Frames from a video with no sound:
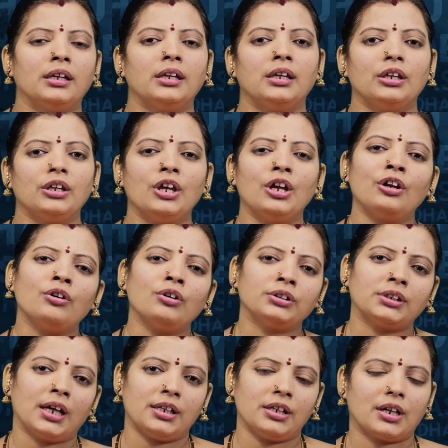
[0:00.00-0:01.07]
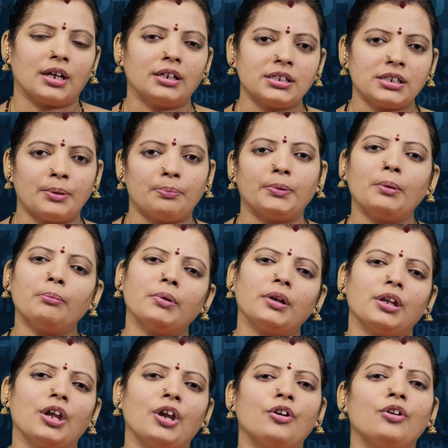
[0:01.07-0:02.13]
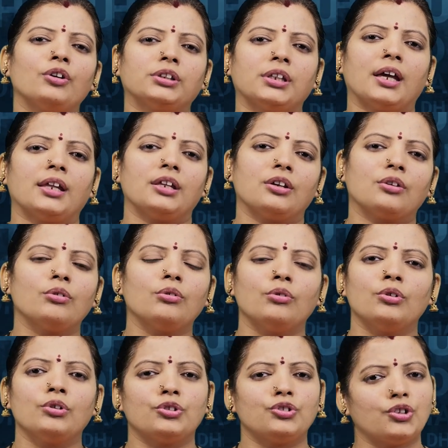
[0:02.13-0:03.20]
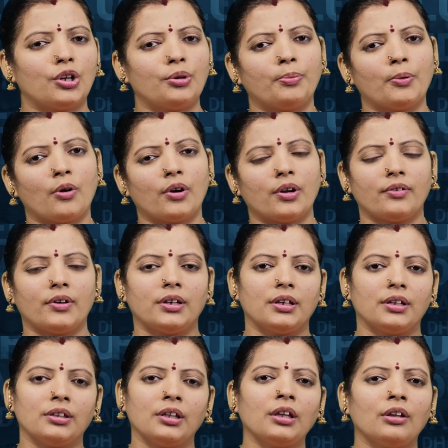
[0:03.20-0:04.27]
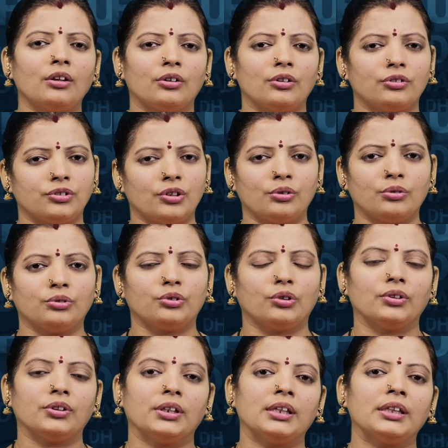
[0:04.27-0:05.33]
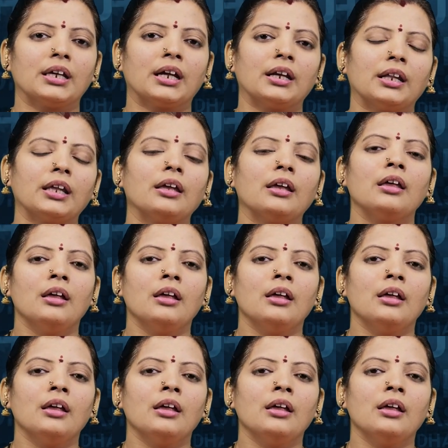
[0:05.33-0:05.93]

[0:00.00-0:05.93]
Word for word: ఈ ఏడవ తారీఖు అంటే సెప్టెంబర్ ఏడవ తారీఖు జరుపుకోవడం అనేది జరుగుతోంది ఎందుకంటే